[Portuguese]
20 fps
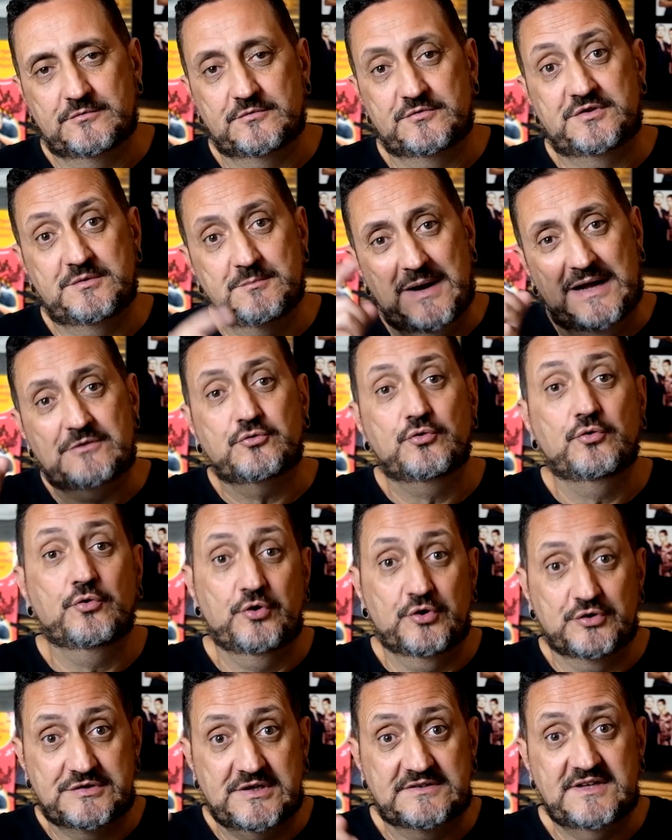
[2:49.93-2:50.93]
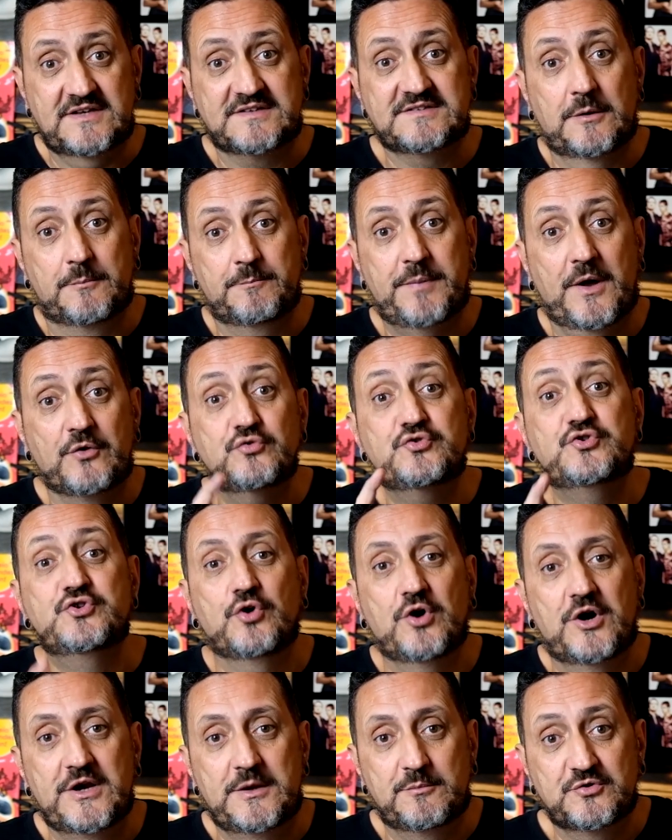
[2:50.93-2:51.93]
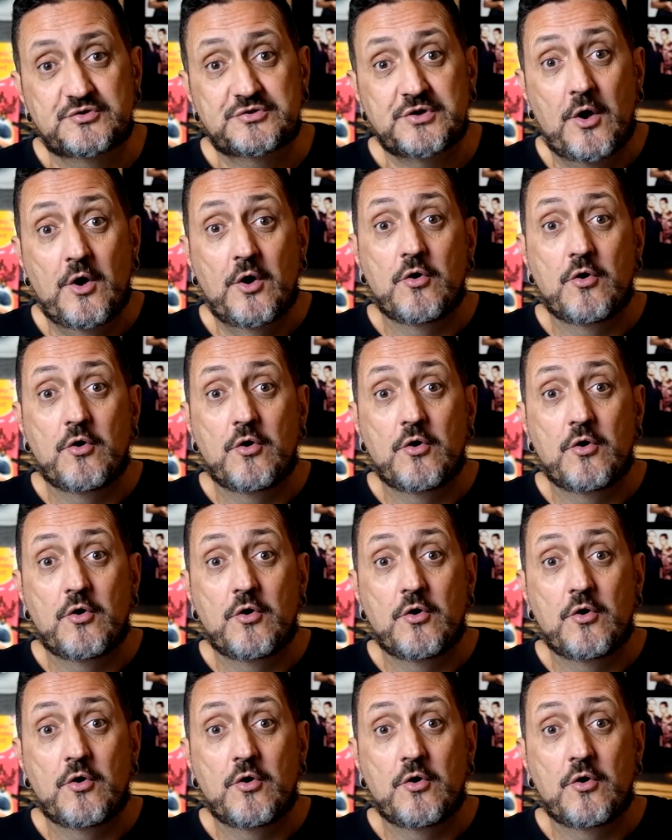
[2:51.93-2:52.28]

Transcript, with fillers: de Mato Grosso até São Paulo de ônibus.